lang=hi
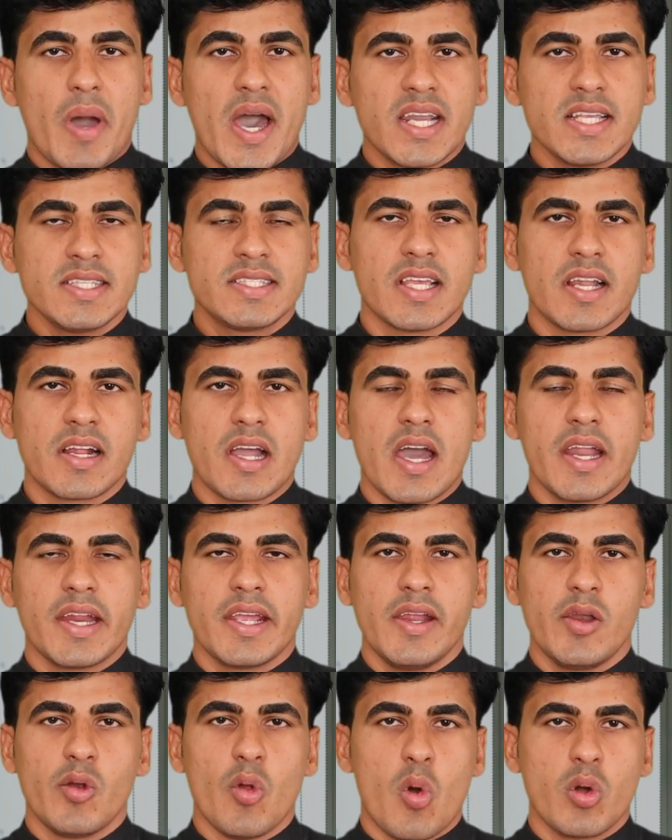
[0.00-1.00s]
भारत सरकार
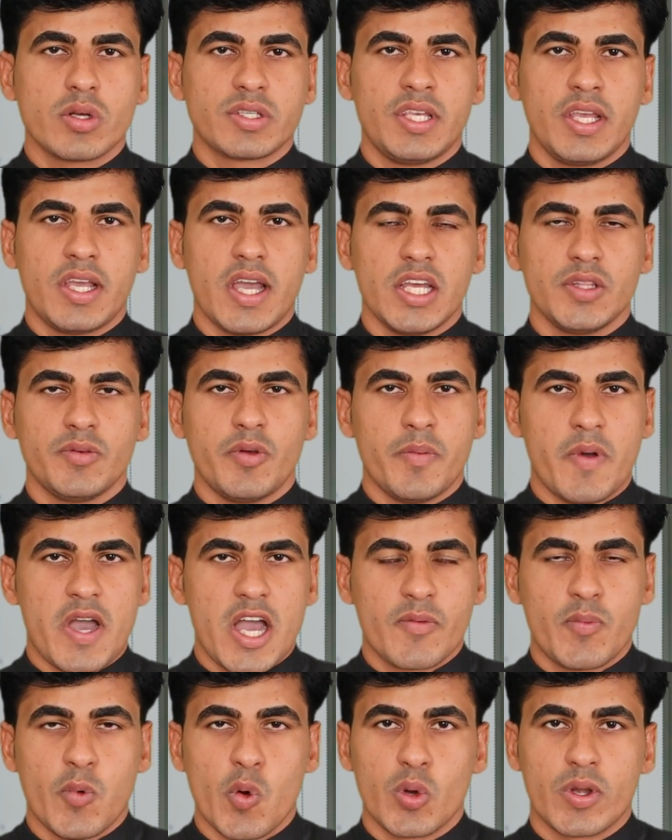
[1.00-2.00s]
के लोक शिकायत
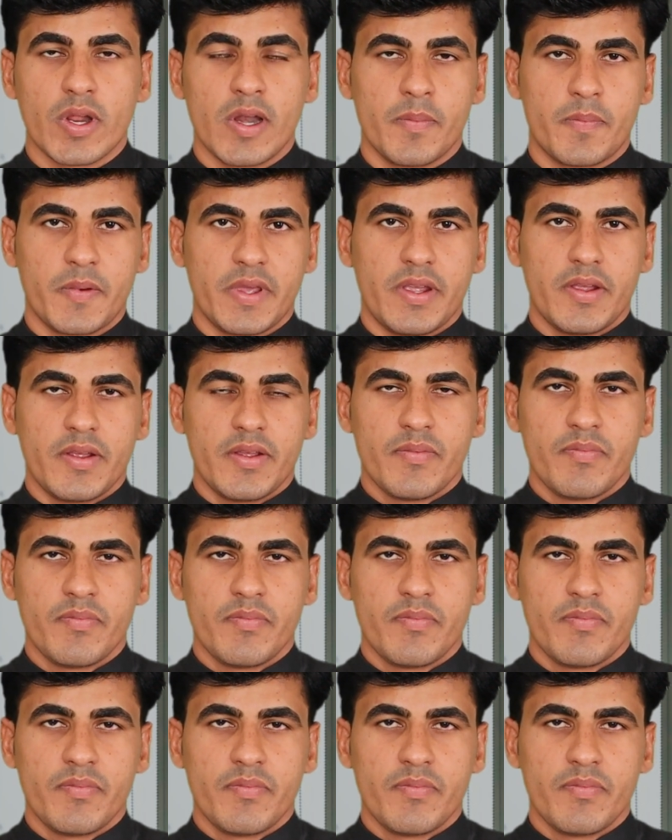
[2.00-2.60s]
विभाग पोर्टल पे